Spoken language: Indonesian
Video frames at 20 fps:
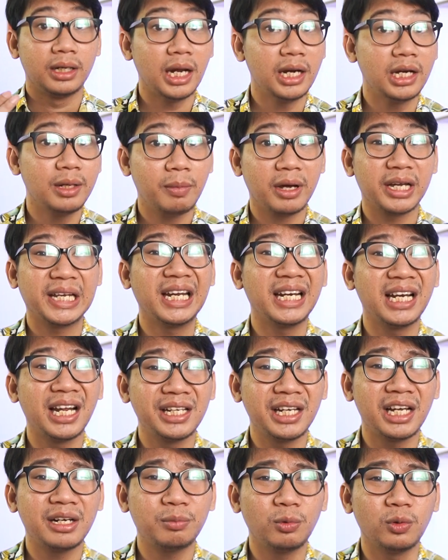Dan di bagian
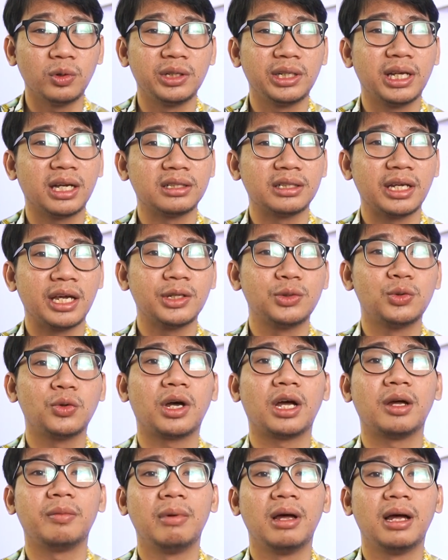layar pun yang saya
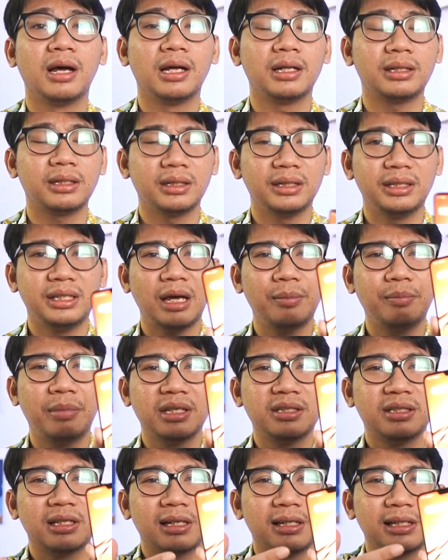suka banget, dia
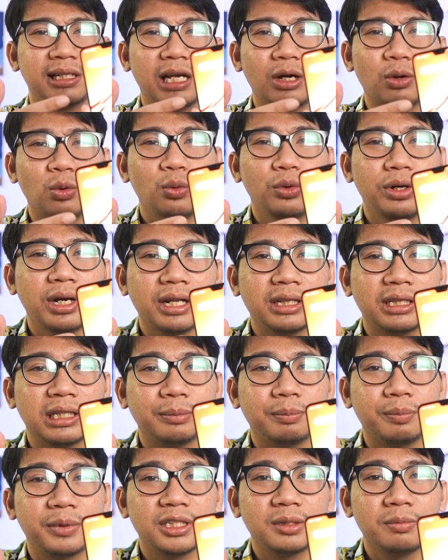bezelnya udah
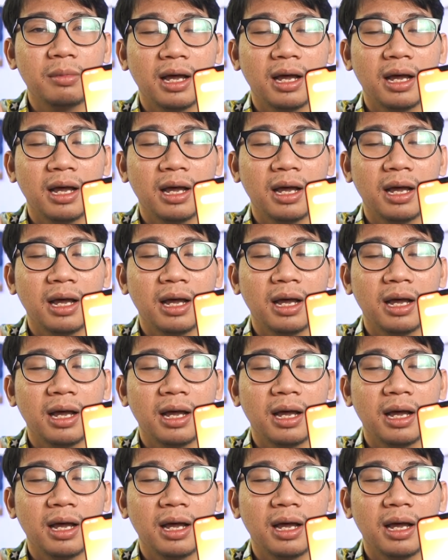tipis